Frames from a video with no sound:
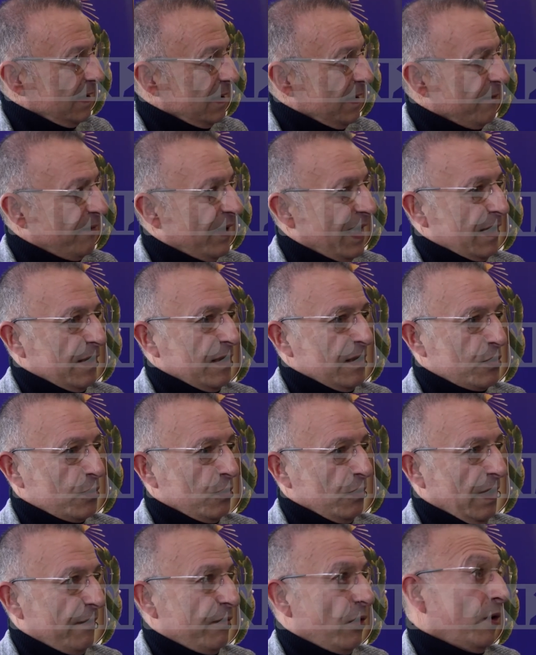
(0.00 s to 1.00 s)
e gli invalidi
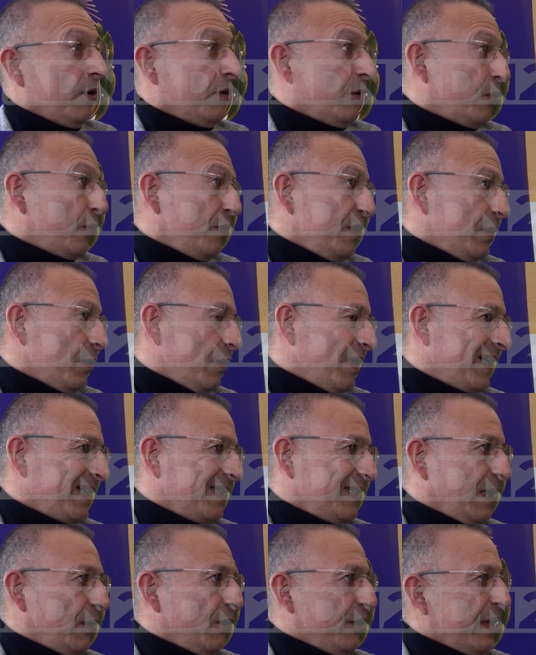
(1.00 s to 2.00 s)
sul lavoro, quindi una
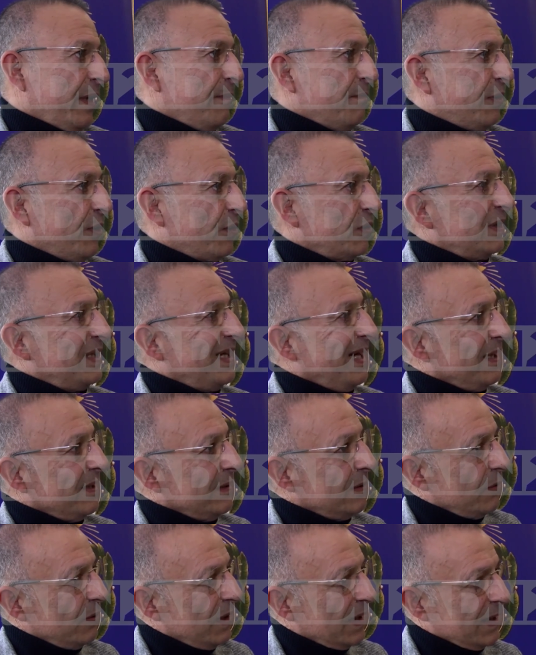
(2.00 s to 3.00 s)
categoria
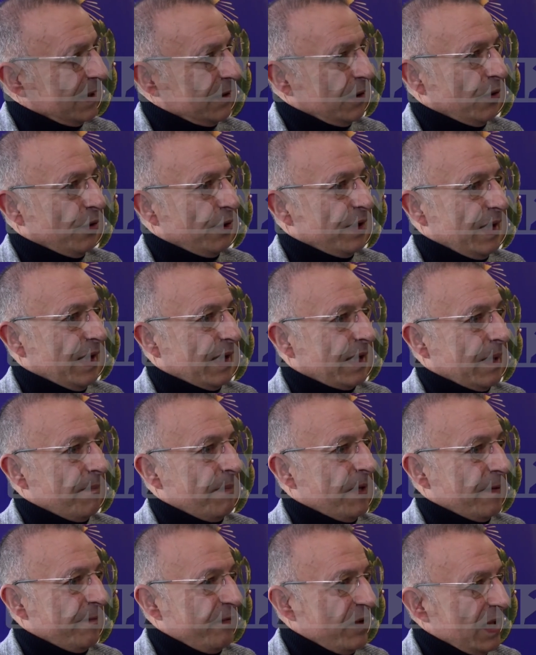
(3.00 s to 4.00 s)
importante, una categoria che
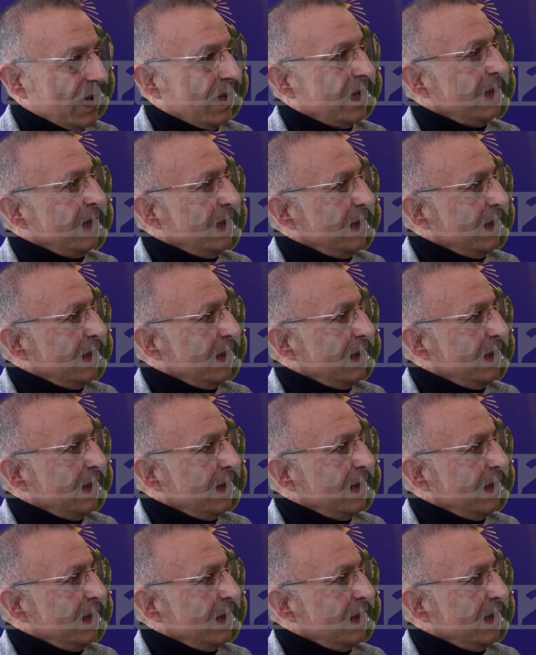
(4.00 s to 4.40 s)
per via